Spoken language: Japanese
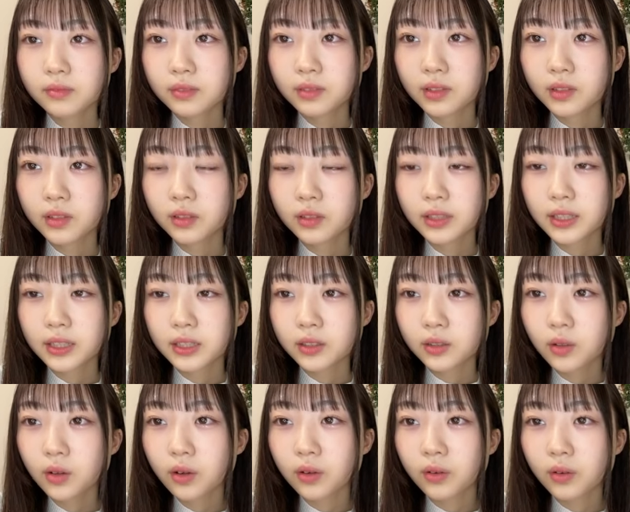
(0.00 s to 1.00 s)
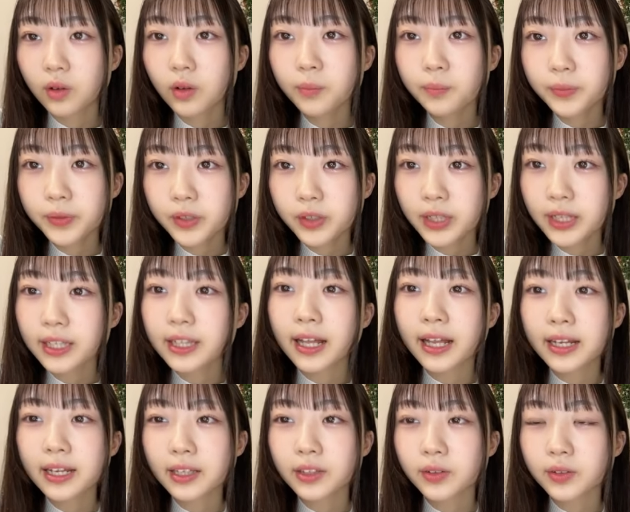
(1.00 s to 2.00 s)
うえっと音符のギフトあ
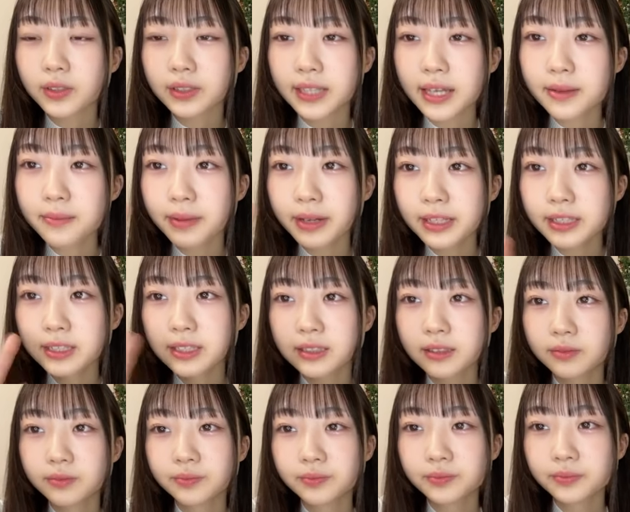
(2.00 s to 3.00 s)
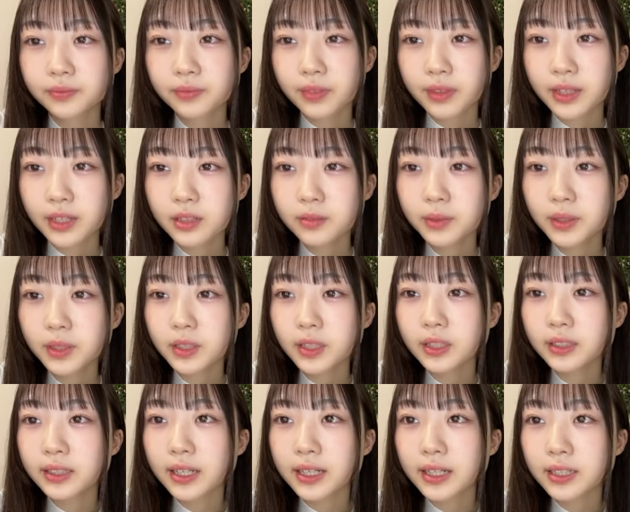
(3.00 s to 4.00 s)
りがとうございますだるまの
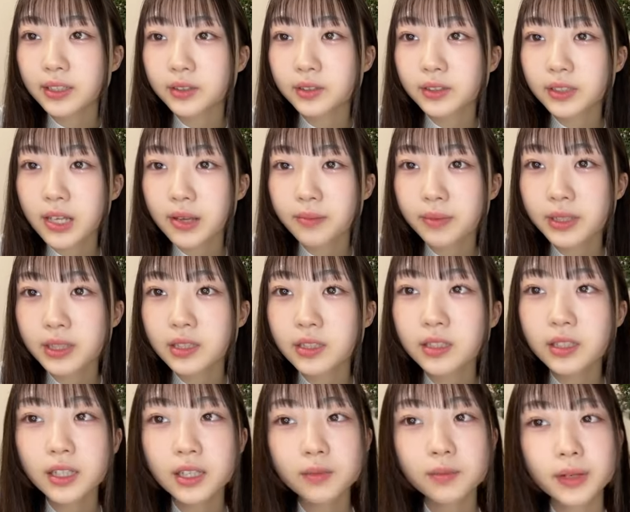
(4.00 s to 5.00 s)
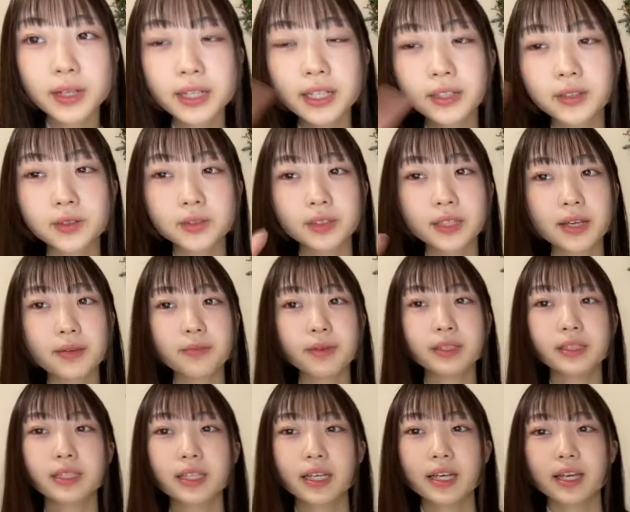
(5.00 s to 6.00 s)
ギフトありがとうございますクッキーもありがとうございま
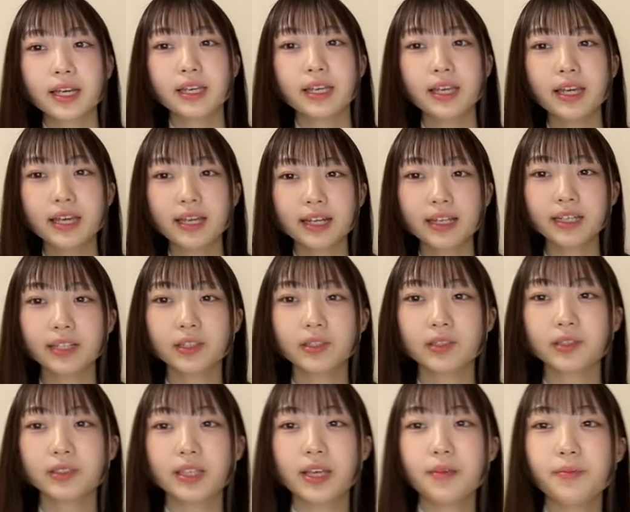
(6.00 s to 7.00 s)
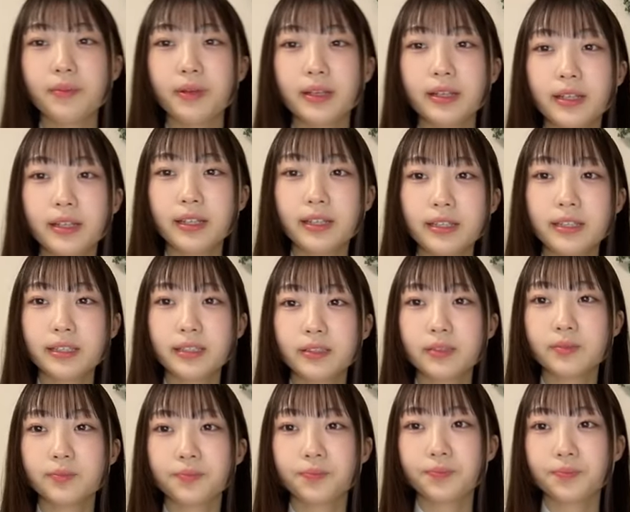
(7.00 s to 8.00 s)
すイエイありがとうございます
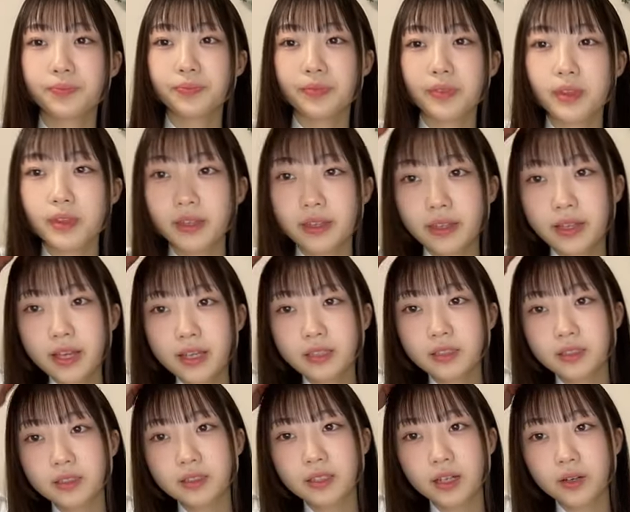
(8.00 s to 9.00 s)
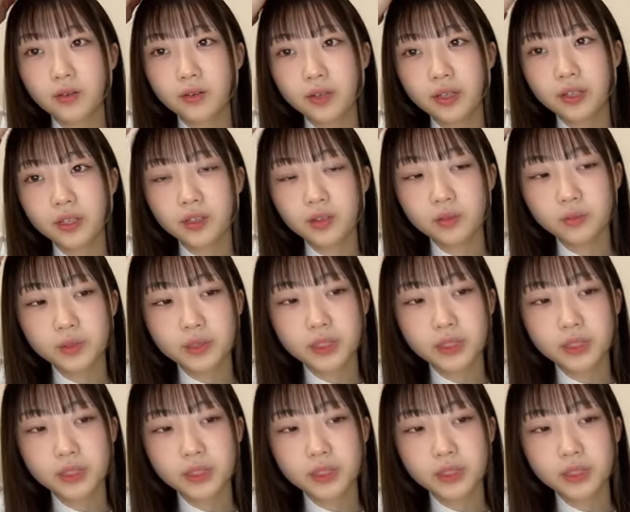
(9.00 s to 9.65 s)
ナイス歌声今日も好